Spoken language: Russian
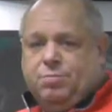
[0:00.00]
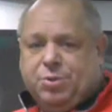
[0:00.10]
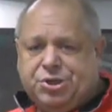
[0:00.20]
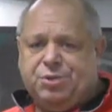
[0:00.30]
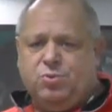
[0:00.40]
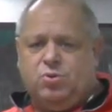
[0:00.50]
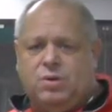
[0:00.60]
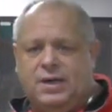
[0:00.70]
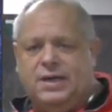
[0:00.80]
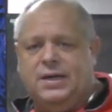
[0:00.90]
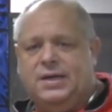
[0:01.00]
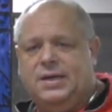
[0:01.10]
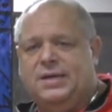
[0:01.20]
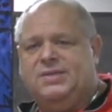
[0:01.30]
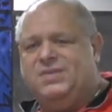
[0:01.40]
Почему?
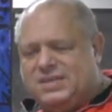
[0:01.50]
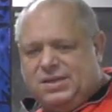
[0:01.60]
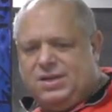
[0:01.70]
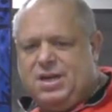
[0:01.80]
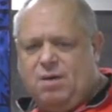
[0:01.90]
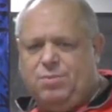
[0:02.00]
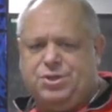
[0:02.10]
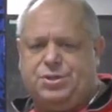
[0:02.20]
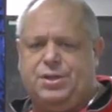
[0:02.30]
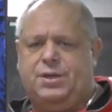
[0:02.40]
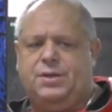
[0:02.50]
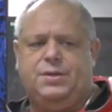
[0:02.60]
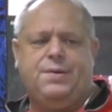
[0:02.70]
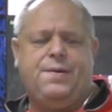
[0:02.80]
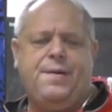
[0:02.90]
Твистеры необычные.
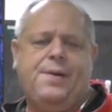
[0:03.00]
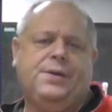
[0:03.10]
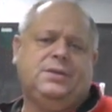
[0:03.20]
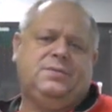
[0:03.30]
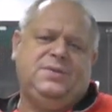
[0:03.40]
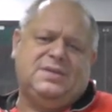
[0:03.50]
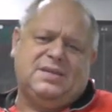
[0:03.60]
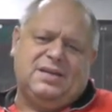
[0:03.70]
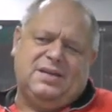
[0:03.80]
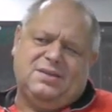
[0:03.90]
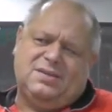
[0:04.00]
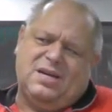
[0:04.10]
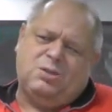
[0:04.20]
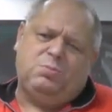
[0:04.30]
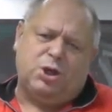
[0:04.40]
Твистеры,
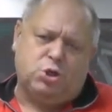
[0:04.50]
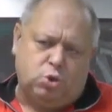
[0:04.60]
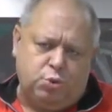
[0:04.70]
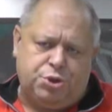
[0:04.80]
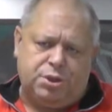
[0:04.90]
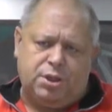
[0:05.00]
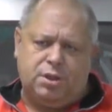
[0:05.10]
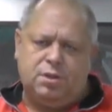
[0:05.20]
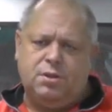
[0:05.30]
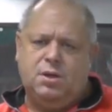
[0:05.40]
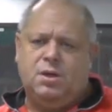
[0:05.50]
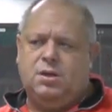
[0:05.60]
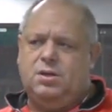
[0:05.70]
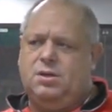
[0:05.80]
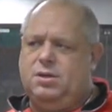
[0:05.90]
скажем так, штучные.
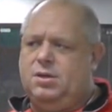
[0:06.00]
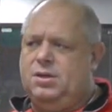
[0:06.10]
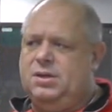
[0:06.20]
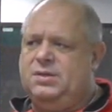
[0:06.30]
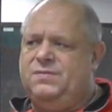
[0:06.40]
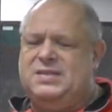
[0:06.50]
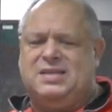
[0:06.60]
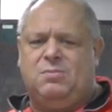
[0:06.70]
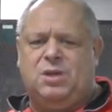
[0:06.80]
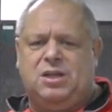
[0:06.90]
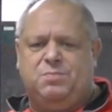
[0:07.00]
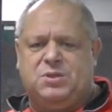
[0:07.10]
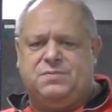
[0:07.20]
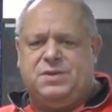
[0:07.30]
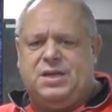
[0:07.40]
Э, твистерам надо
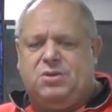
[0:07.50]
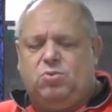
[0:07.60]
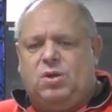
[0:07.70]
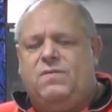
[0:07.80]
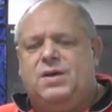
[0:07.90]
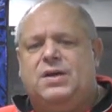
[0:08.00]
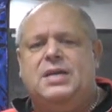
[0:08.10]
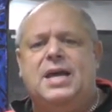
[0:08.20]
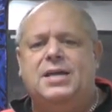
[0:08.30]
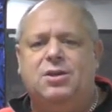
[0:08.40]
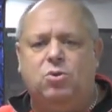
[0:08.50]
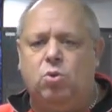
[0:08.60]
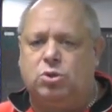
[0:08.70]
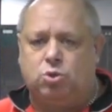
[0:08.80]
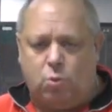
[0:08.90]
посвятить, ну, наверное, не один
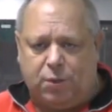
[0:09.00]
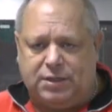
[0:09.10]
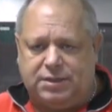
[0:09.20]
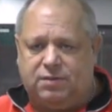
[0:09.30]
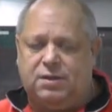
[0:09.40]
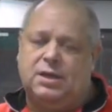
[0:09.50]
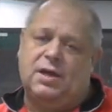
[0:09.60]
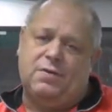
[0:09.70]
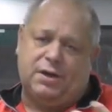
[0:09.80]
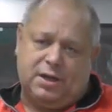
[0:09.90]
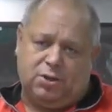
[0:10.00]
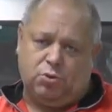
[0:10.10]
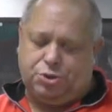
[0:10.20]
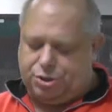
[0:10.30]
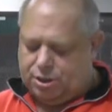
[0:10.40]
год 100%, не наверное, а
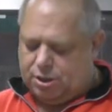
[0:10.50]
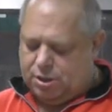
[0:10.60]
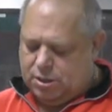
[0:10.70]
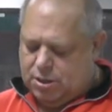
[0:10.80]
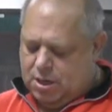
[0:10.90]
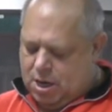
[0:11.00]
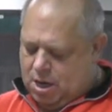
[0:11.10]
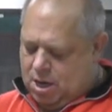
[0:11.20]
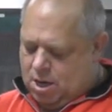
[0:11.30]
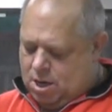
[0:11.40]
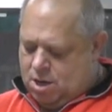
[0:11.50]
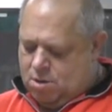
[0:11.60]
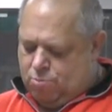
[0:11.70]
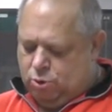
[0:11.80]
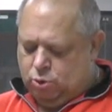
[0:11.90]
точно.
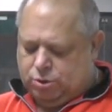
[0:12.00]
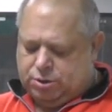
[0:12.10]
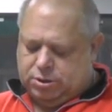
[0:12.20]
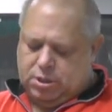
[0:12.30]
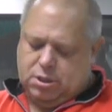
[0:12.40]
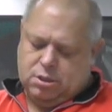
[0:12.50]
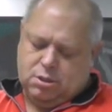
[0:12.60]
Плюс...